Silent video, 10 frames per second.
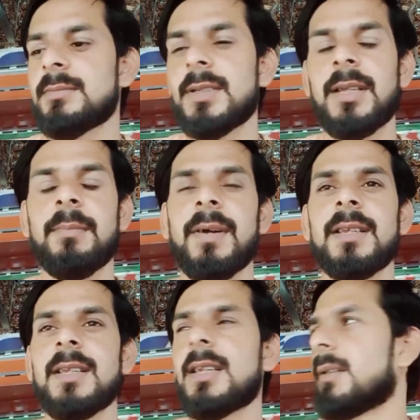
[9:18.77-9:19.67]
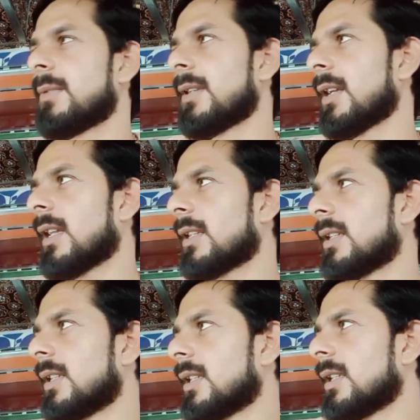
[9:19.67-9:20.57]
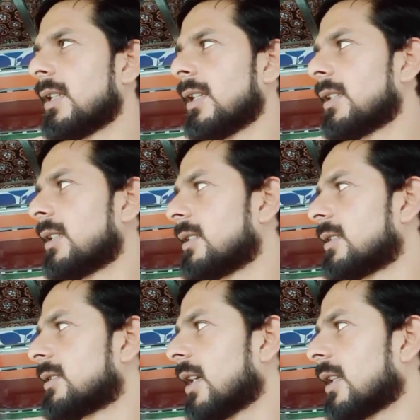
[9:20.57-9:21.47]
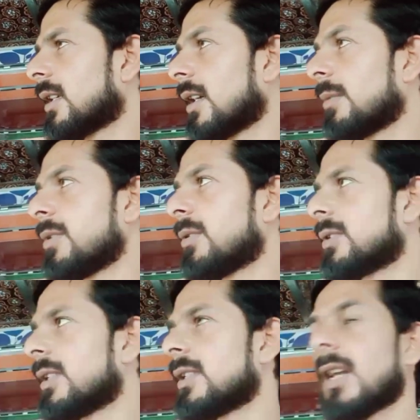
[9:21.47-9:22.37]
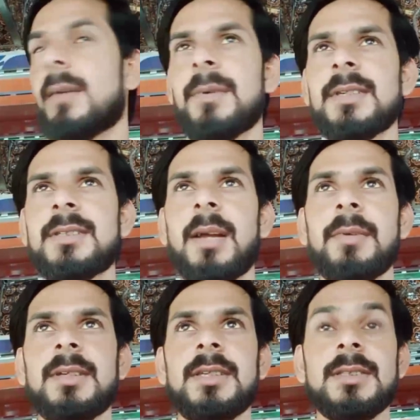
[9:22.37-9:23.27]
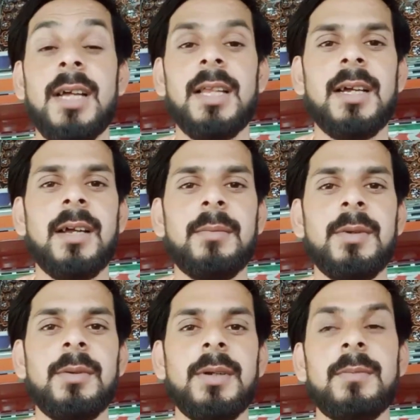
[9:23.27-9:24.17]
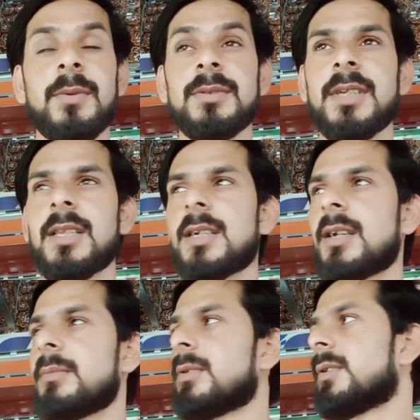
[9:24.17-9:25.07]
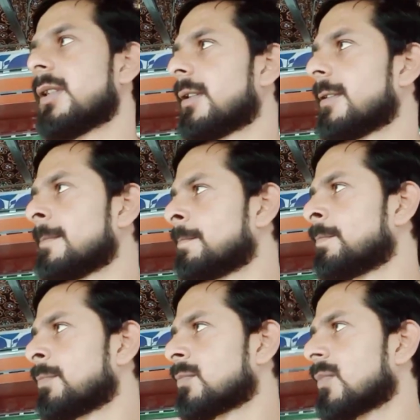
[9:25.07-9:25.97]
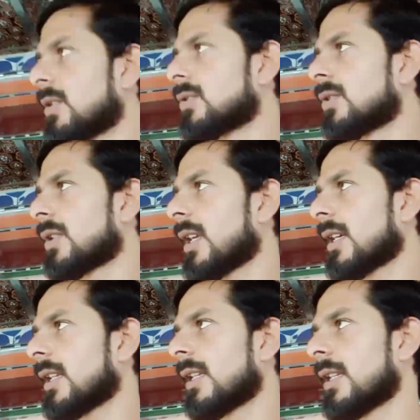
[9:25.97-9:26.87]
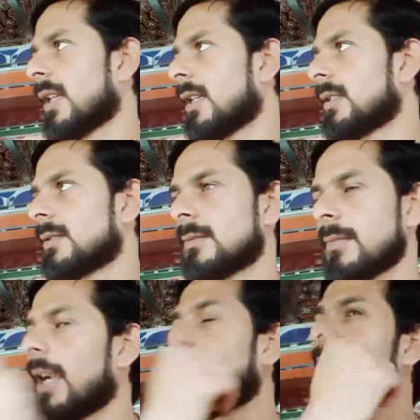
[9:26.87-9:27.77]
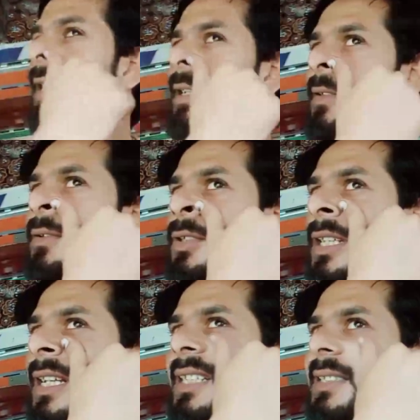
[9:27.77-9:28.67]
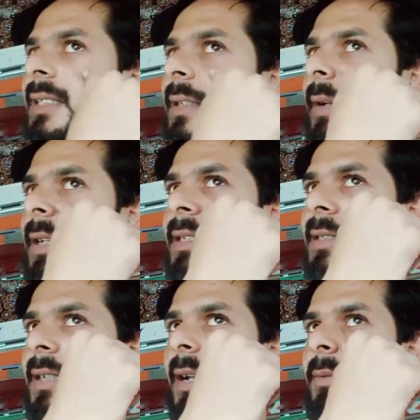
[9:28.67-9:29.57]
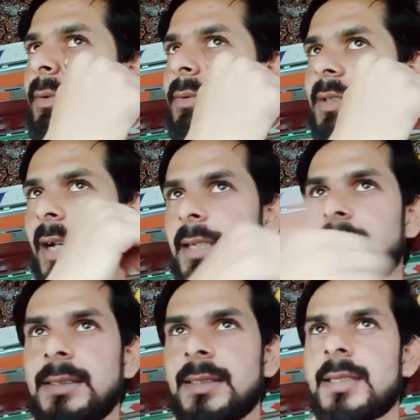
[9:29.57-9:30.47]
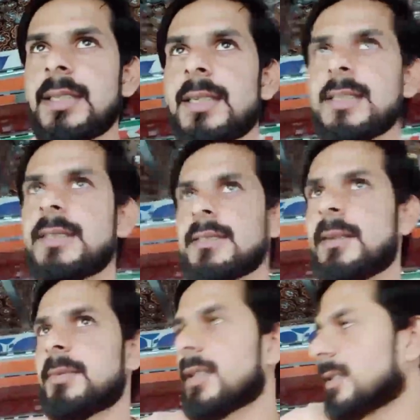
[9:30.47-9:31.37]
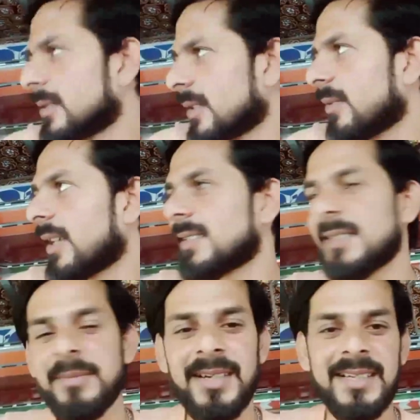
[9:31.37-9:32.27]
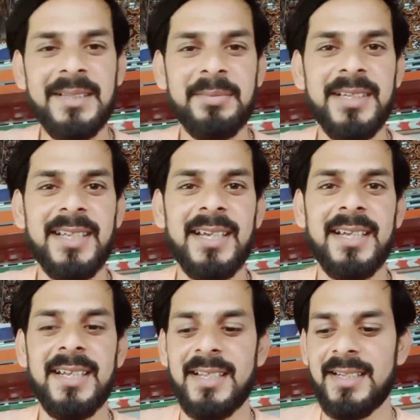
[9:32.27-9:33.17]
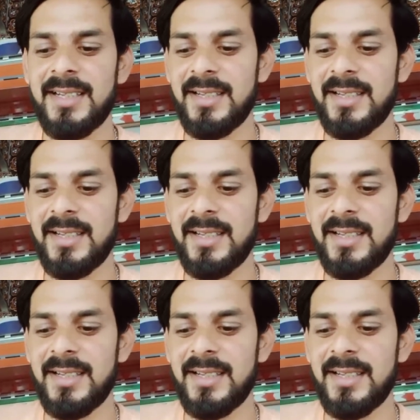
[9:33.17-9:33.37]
फिर क्या फ़ायदा है यहाँ पे यार इतनी ज़्यादा गर्मी होती है यहाँ पे इस टाइम इतनी ज़्यादा गर्मी हो रही है बहुत ज़्यादा गर्मी हो रही है सो क्या करेंगे यार बैठे हैं कुछ नहीं कर सकते भाई हम तो कुछ कर ही नहीं सकते तब तक एडवांस नहीं मिलेगा तब तक क्या करेंगे